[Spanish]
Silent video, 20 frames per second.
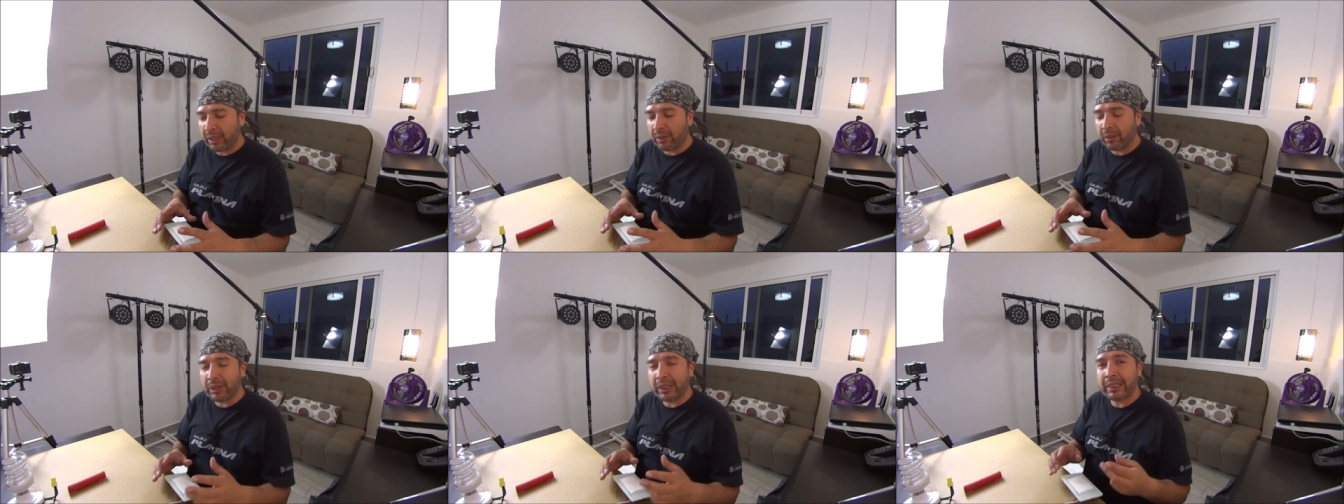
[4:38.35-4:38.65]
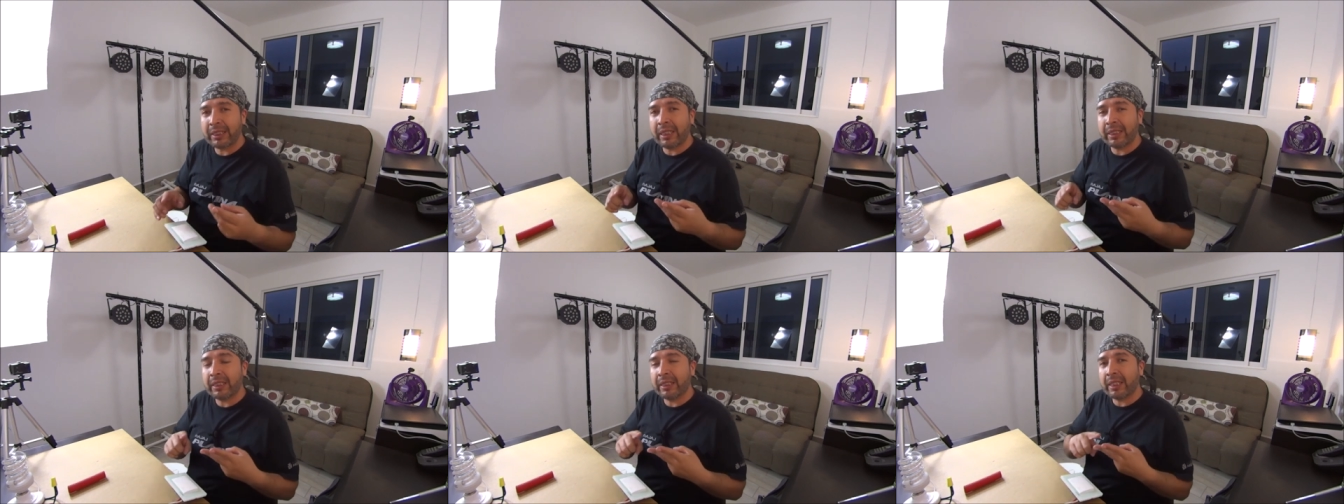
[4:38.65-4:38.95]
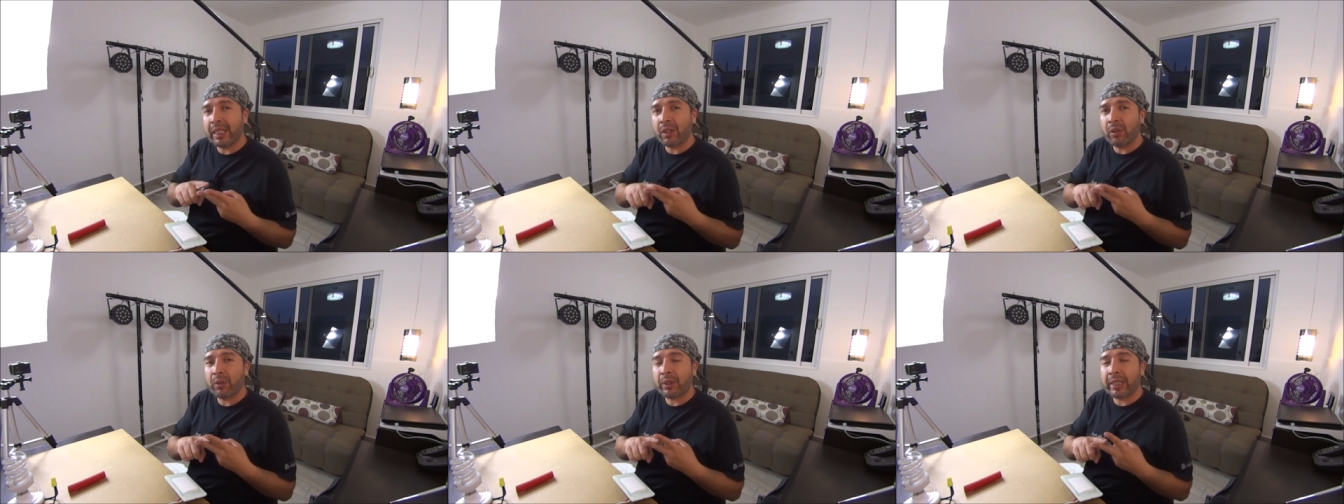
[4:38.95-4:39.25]
entonces
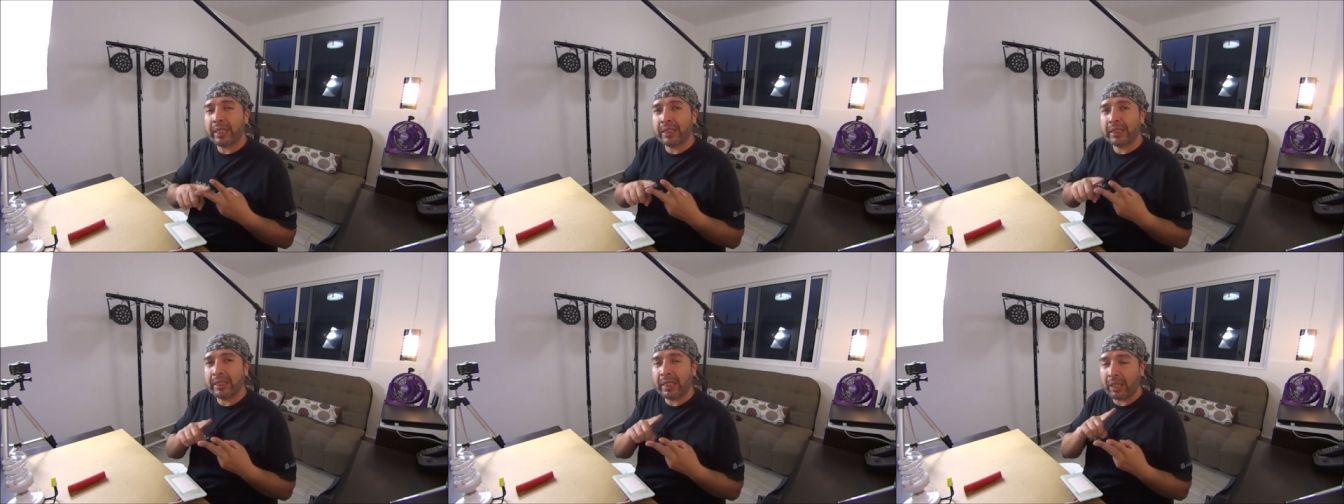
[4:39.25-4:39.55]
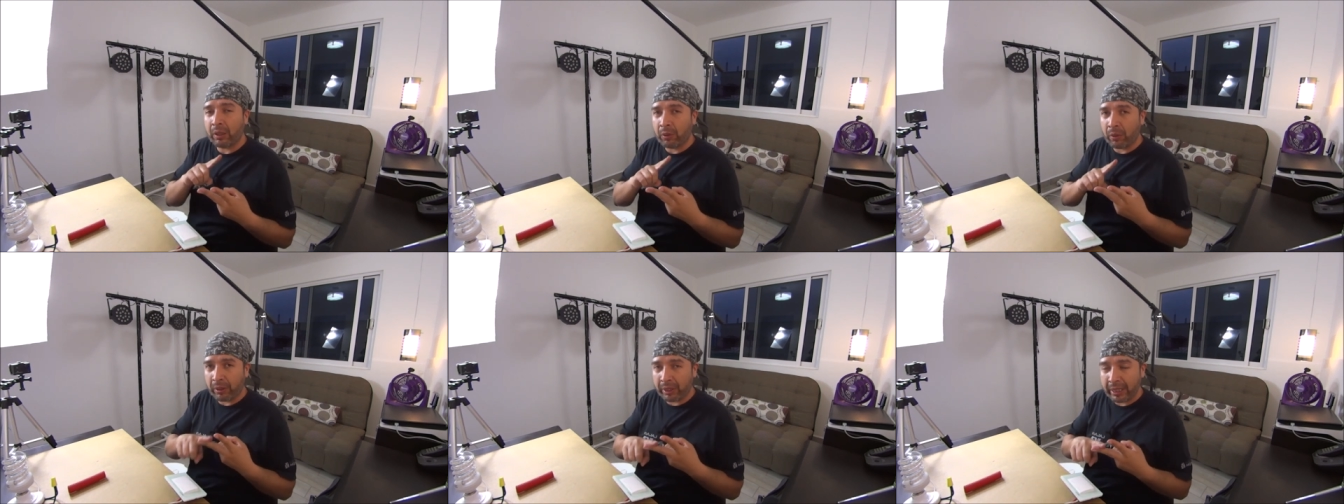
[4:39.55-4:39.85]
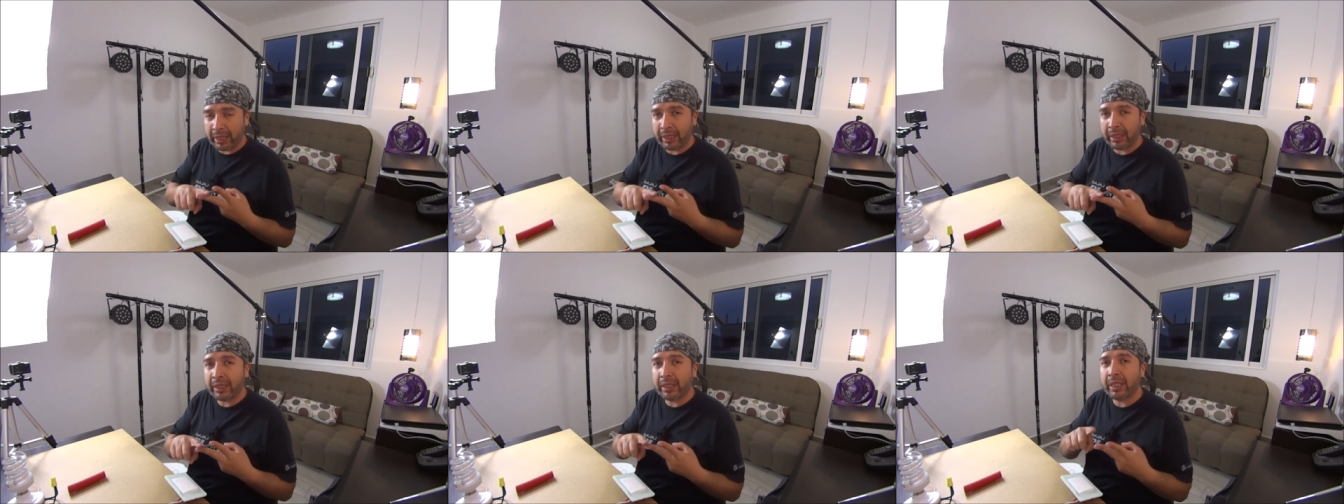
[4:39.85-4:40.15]
necesita lo que es la
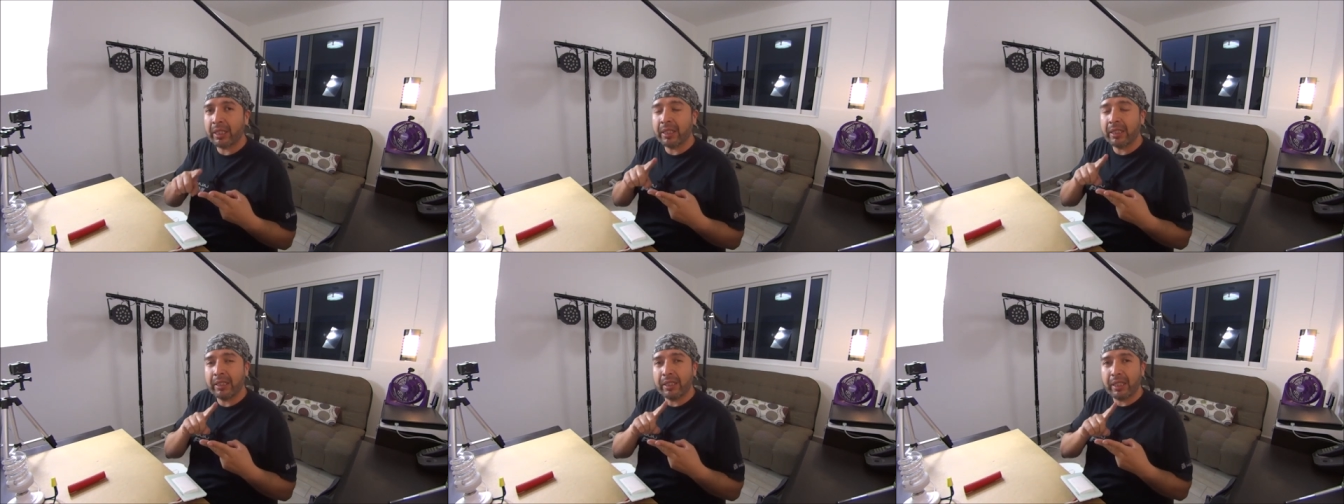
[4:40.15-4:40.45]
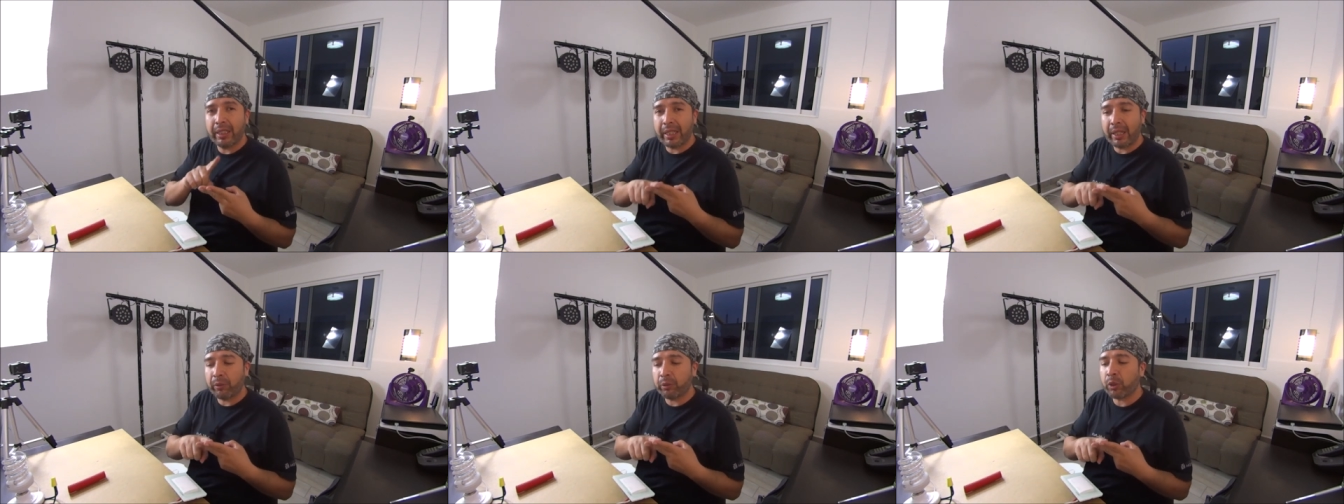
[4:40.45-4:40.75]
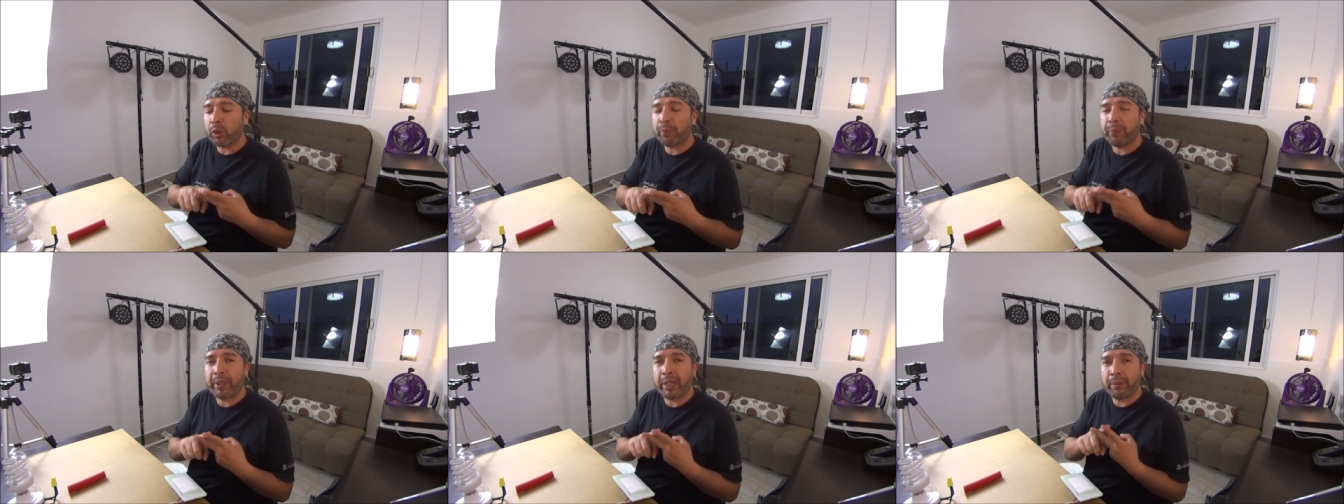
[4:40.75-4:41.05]
corriente y el
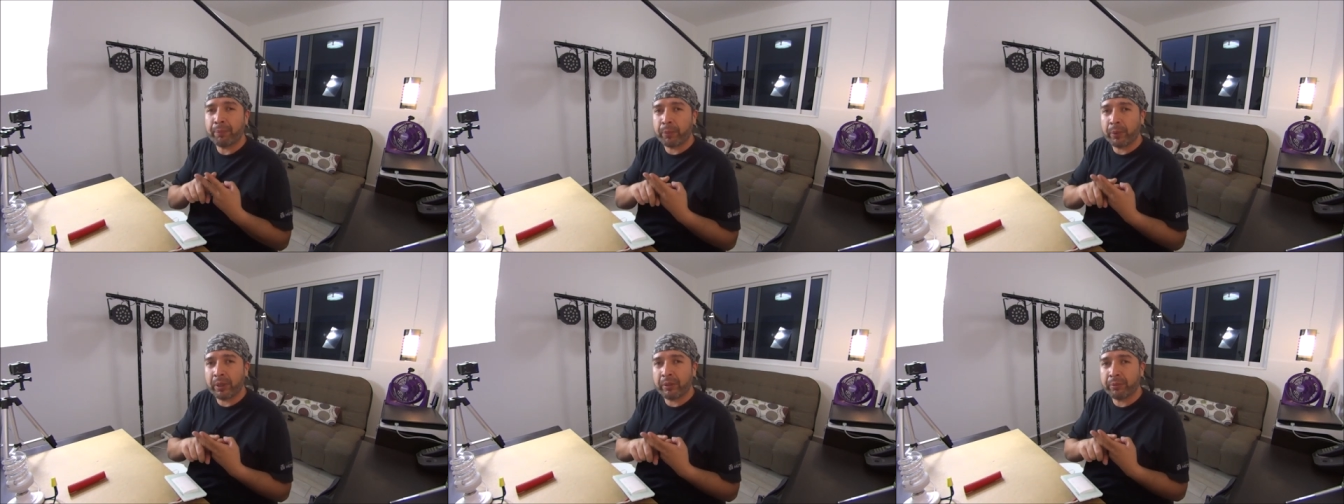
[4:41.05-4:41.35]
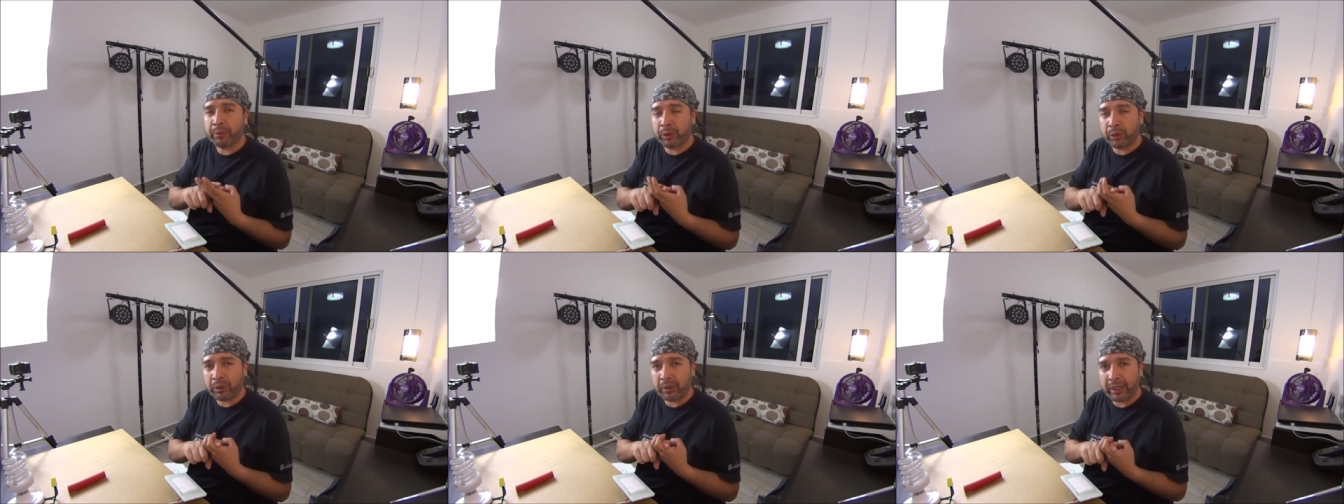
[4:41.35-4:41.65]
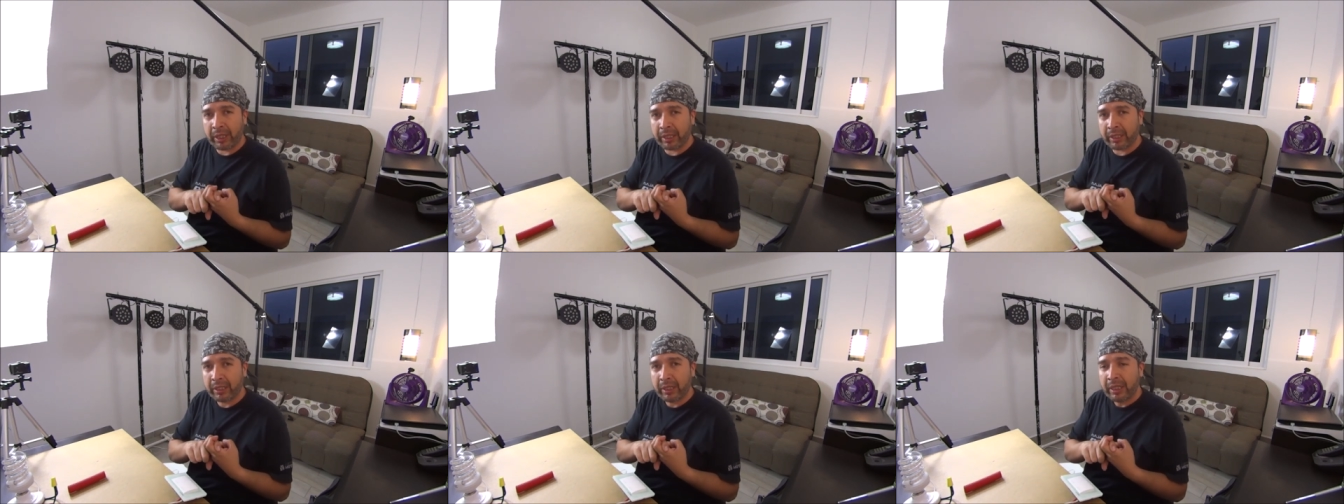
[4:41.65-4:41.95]
neutro para poder
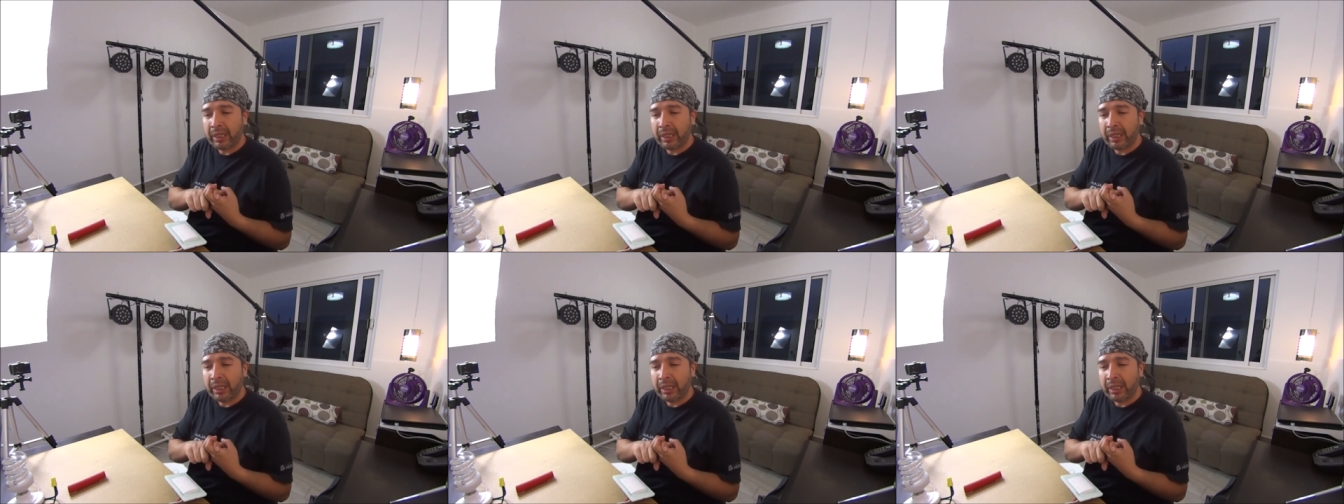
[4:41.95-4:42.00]
funcionar.